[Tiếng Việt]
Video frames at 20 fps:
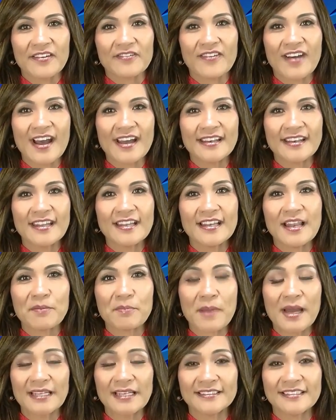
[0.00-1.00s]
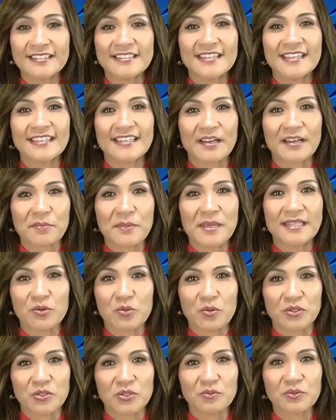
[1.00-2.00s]
và đây là bản tường trình đặc biệt
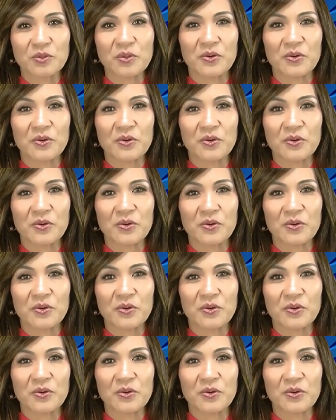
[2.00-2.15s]
của chúng